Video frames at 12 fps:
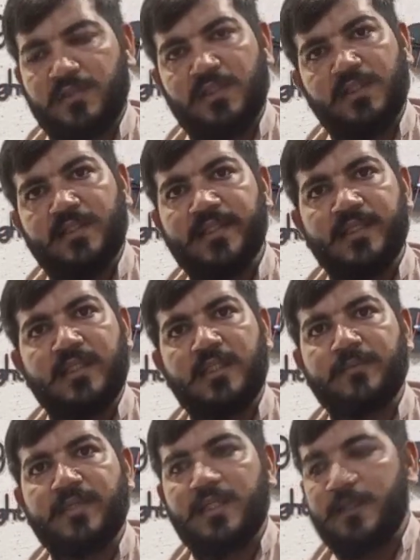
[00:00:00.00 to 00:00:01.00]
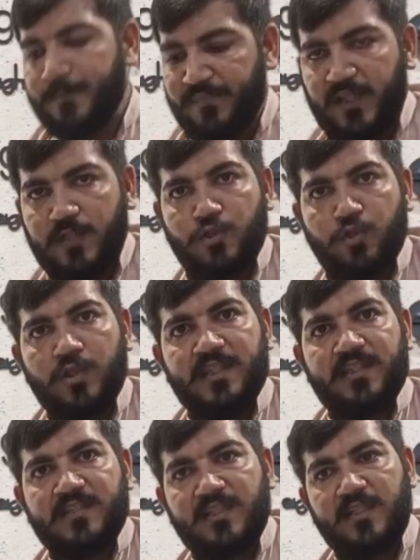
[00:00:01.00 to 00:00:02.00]
सीन इधर नहीं है भाई चोर
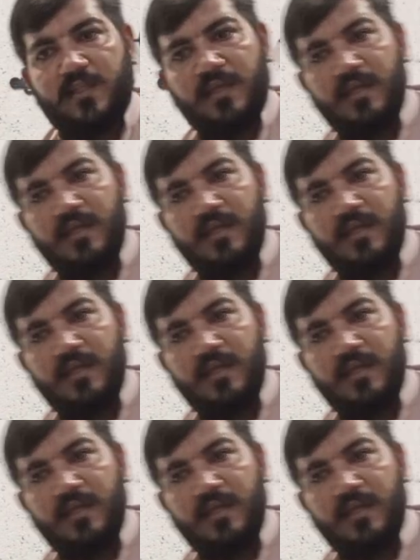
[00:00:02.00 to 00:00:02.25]
इधर से